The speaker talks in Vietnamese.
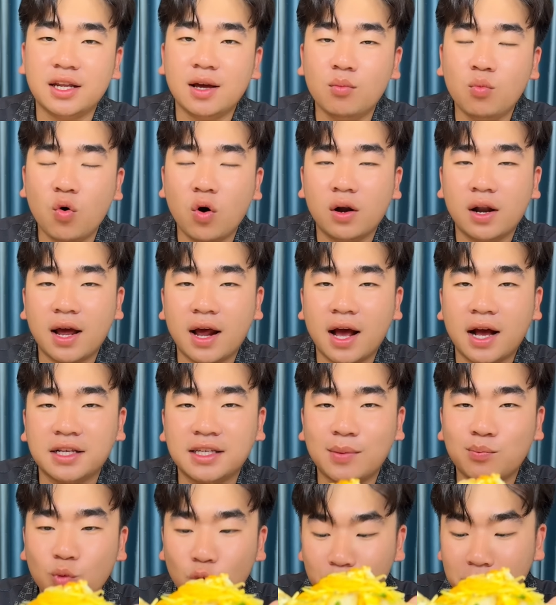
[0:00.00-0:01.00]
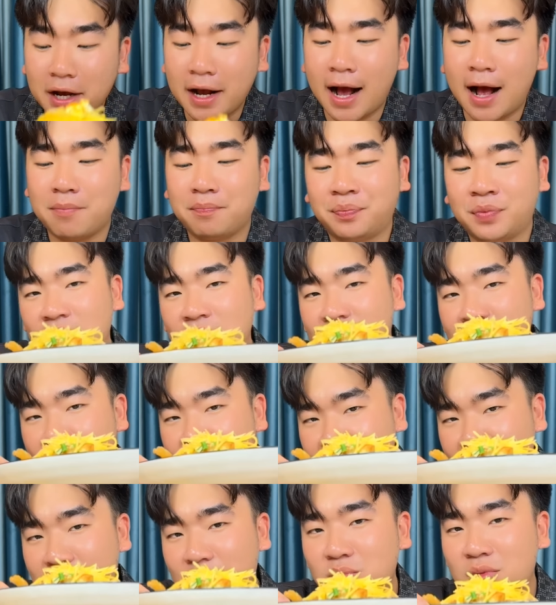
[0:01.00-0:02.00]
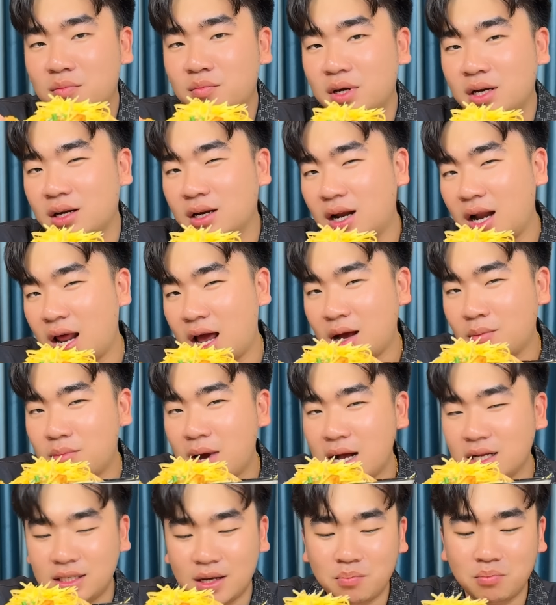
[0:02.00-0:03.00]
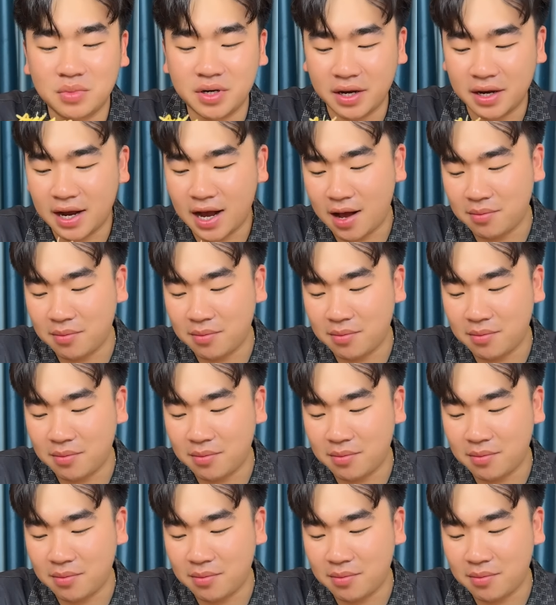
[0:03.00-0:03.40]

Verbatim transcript: đĩa mua là 240 g, cái đĩa nhẹ nhất bên mình là 310 g.